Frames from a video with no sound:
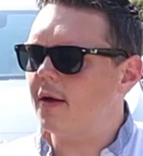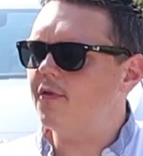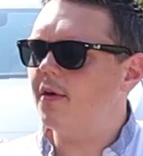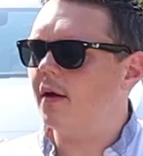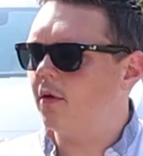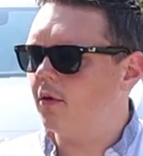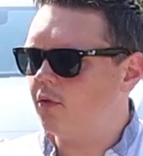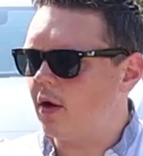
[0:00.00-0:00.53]

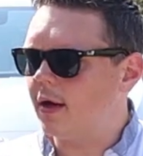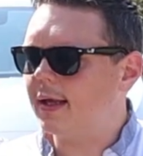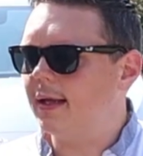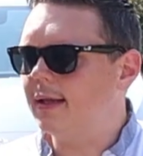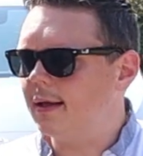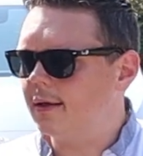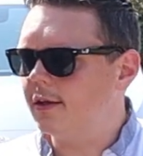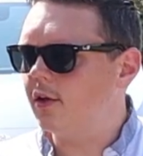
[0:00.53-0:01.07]
préfère euh, voir
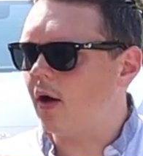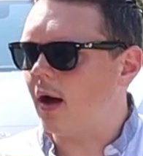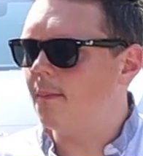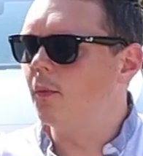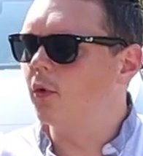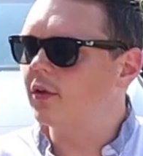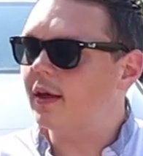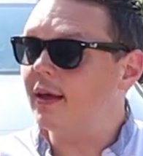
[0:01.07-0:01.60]
quelqu'un qui leur a
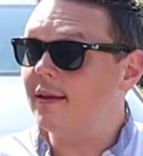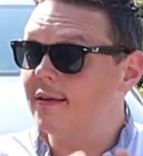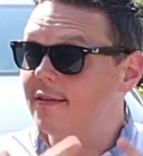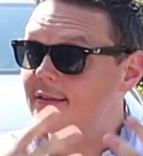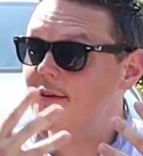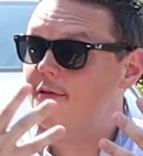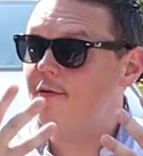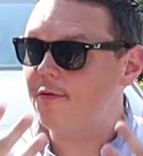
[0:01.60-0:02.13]
montré qu'il
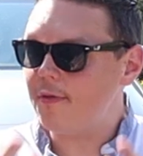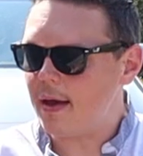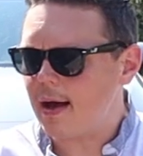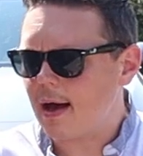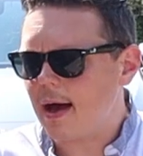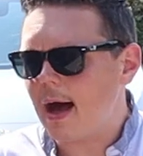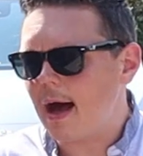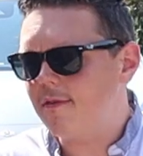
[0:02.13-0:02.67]
sait
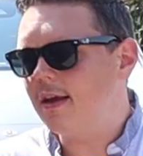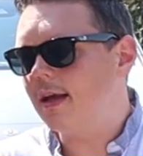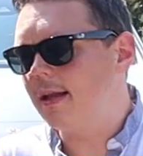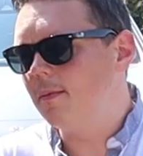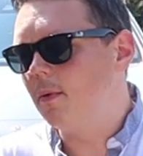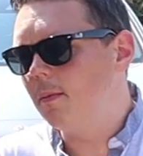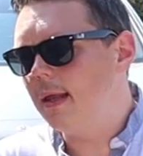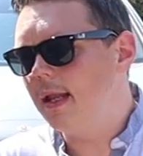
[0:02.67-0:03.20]
faire avec
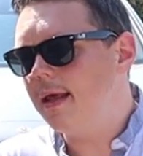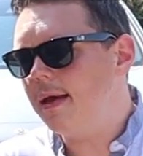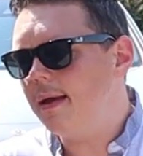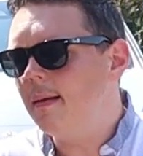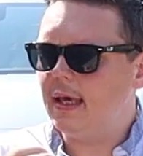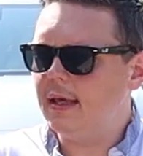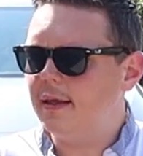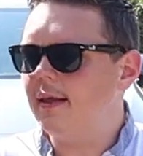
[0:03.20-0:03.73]

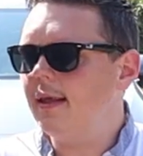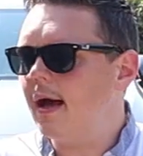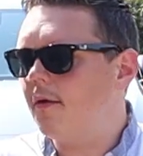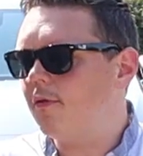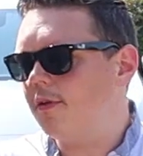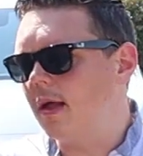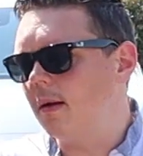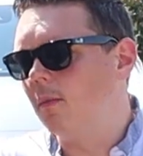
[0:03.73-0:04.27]
l'immobilier et qui
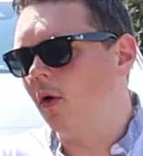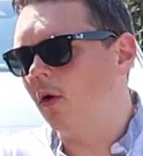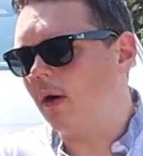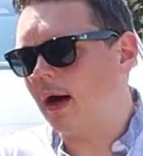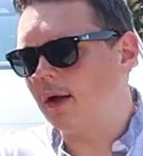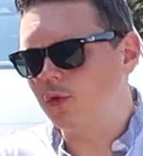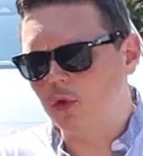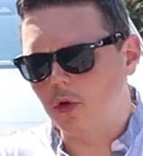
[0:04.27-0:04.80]
a finalement
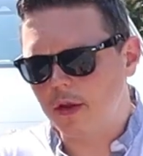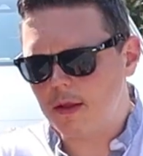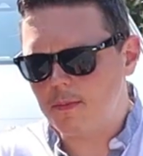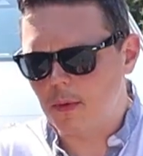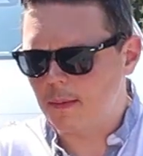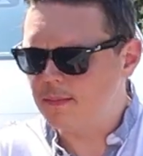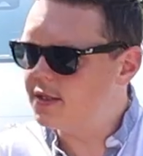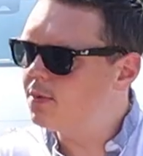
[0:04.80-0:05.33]
un taux
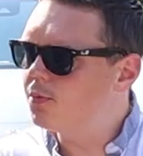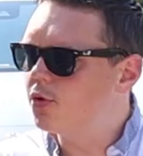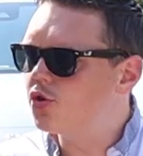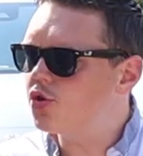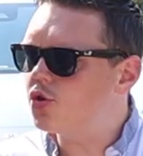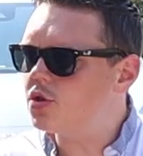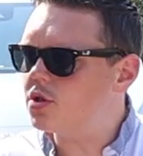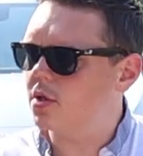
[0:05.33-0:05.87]
d'endettement un petit peu
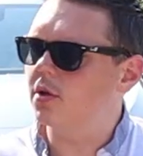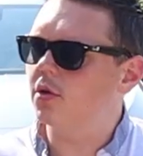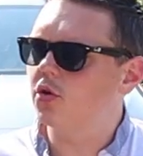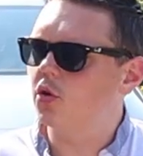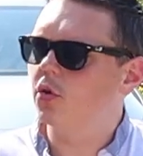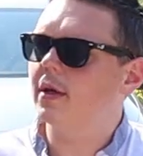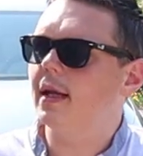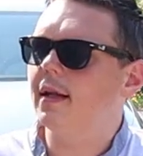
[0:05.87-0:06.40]
juste
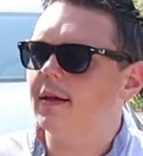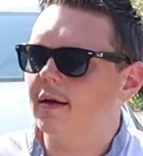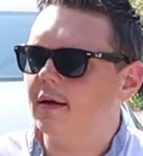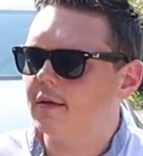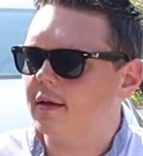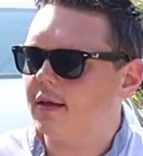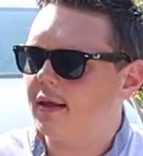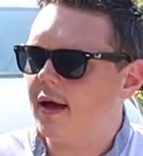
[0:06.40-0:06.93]
que
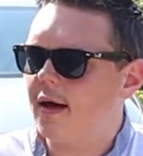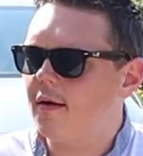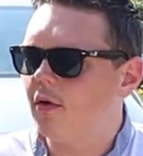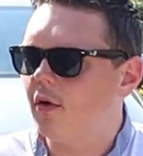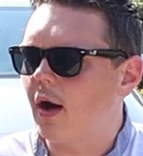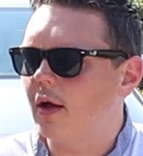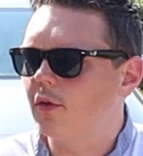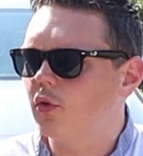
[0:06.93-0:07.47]
quelqu'un qui a
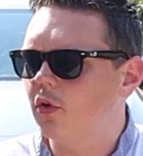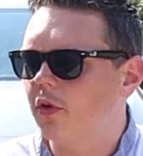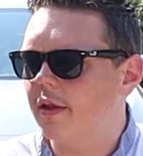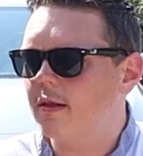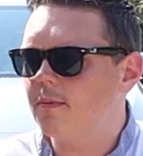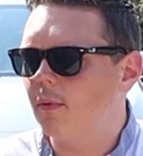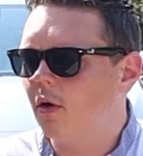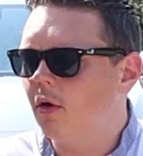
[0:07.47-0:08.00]
euh, un taux
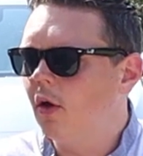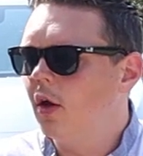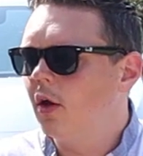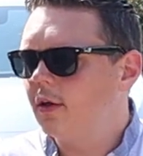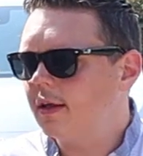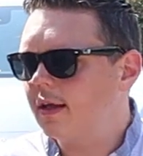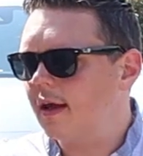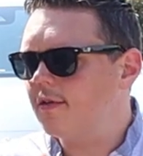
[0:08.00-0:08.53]
d'endettement
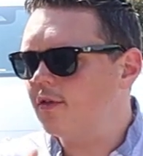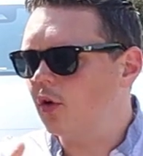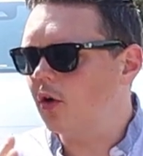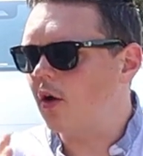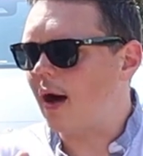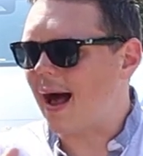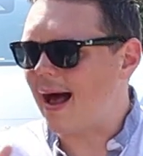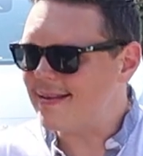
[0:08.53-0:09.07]
qui reste
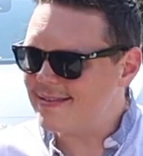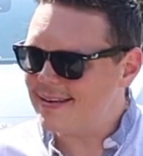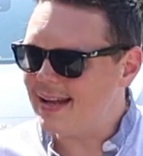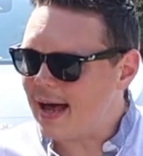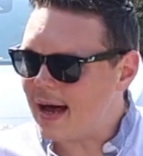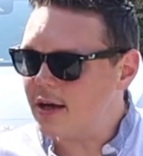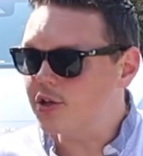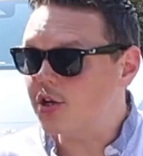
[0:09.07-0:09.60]
encore assez
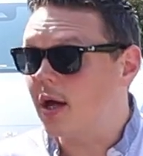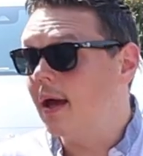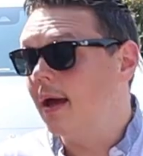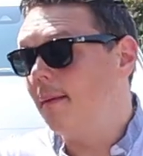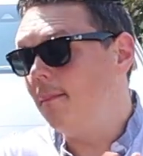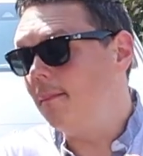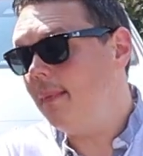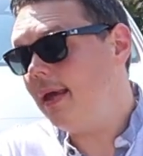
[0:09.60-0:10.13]
large,
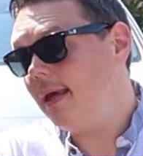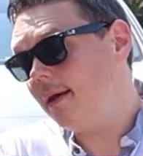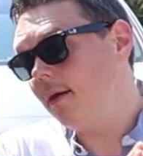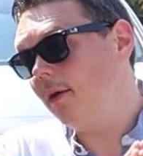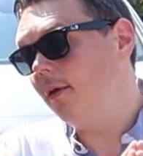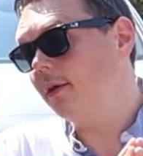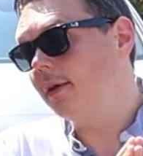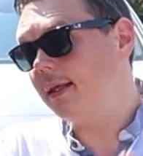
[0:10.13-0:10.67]
mais
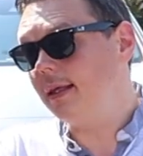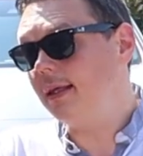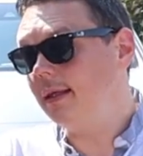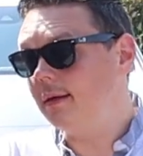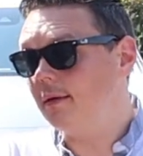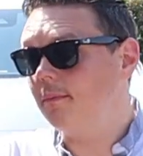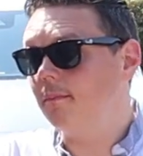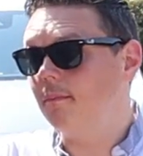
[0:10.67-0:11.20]

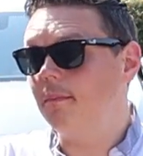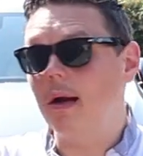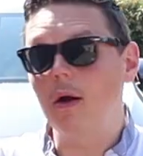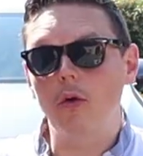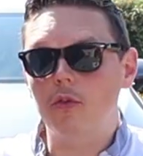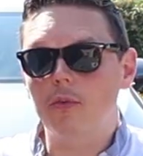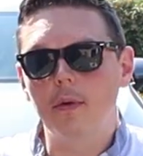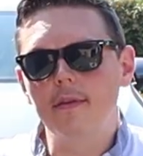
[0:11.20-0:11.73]
qui
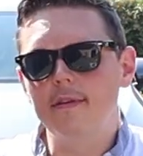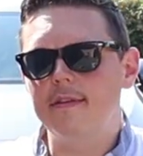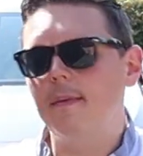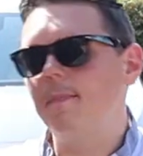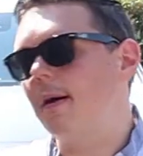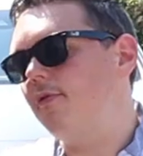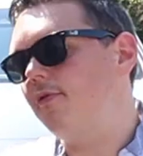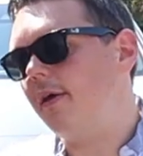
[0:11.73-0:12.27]
malheureusement ne
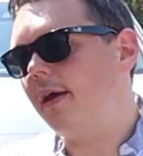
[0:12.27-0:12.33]
sait pas